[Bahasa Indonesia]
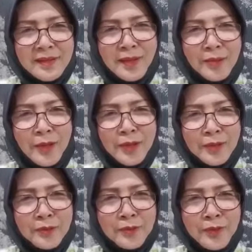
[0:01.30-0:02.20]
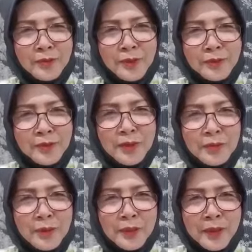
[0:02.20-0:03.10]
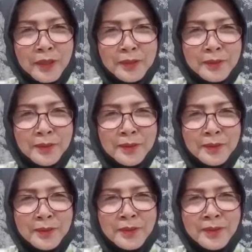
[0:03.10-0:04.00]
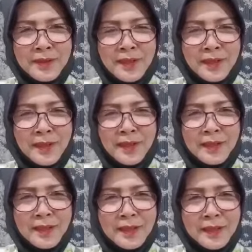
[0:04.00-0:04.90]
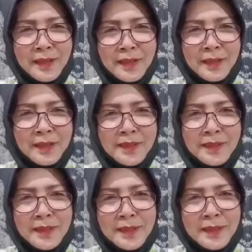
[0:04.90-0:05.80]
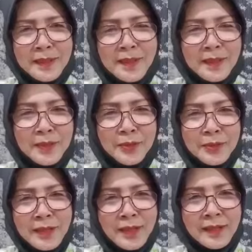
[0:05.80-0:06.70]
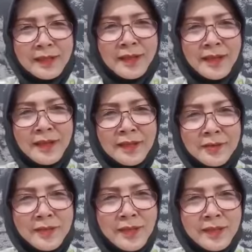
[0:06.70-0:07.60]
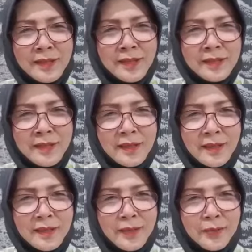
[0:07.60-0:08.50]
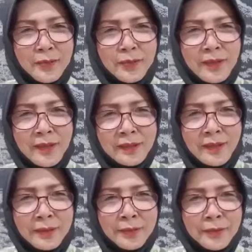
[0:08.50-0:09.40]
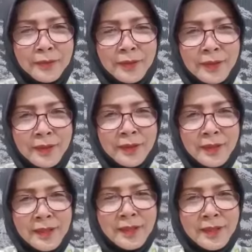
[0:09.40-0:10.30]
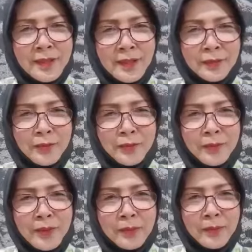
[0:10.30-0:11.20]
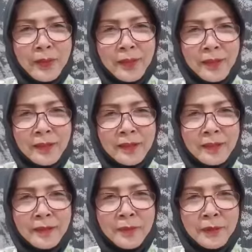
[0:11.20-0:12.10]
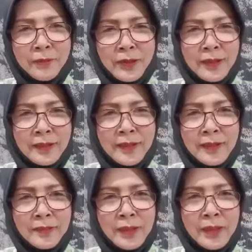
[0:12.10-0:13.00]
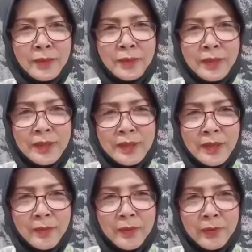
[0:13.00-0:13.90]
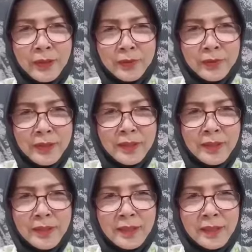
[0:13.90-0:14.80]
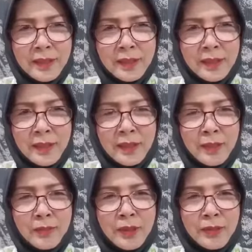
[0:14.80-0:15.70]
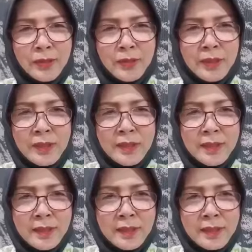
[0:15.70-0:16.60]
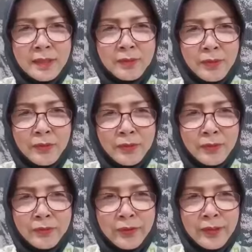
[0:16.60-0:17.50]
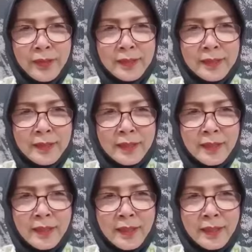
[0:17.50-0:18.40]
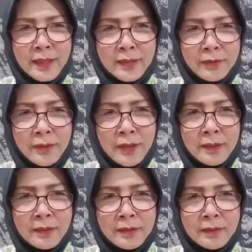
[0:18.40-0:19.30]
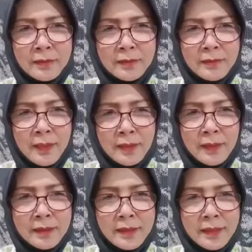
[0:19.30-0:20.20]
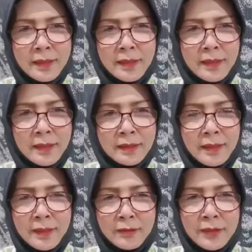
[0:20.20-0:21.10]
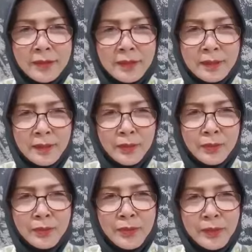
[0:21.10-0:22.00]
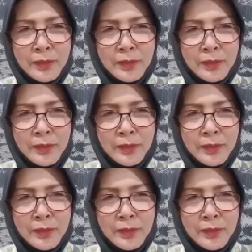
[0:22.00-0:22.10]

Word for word: Assalamualaikum warahmatullahi wabarakatuh. Saya Ani Andayani dari Yogyakarta. Usia saya sekarang 63 tahun. Izinkan untuk menyampaikan eh, manfaat dari mengikuti senam perwatusi. Kira-kira bulan Juni saya bon survei hasilnya ada tulang belakang saya entah ruas tertentu